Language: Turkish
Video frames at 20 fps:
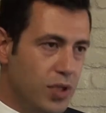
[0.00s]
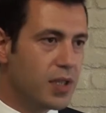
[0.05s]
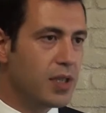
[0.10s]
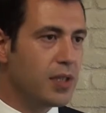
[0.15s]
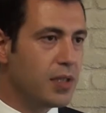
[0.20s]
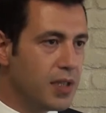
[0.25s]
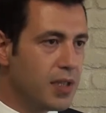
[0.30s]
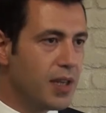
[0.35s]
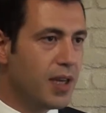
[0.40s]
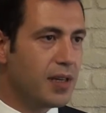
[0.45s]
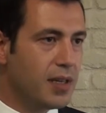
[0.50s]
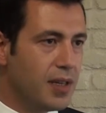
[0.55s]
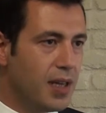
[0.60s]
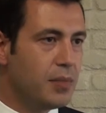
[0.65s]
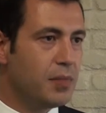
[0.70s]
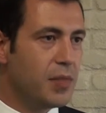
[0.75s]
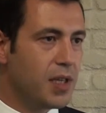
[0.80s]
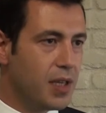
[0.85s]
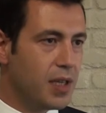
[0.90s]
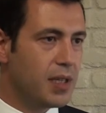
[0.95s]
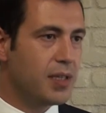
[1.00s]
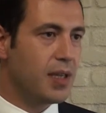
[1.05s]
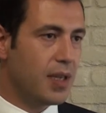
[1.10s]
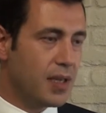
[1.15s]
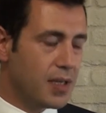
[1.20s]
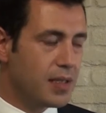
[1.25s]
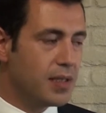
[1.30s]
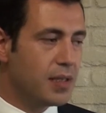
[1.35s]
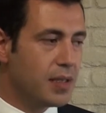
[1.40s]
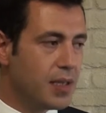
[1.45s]
sıkıntılardan biri
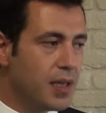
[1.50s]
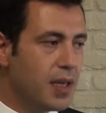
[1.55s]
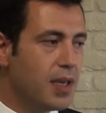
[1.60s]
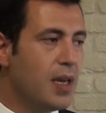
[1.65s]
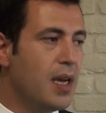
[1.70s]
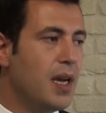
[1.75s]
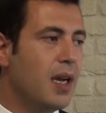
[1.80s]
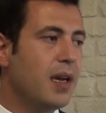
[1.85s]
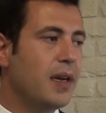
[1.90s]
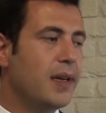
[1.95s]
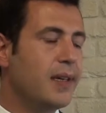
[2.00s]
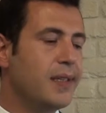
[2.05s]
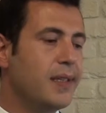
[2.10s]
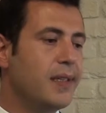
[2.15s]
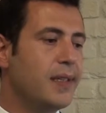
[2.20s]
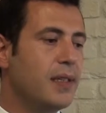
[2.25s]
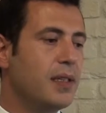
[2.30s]
esasında e,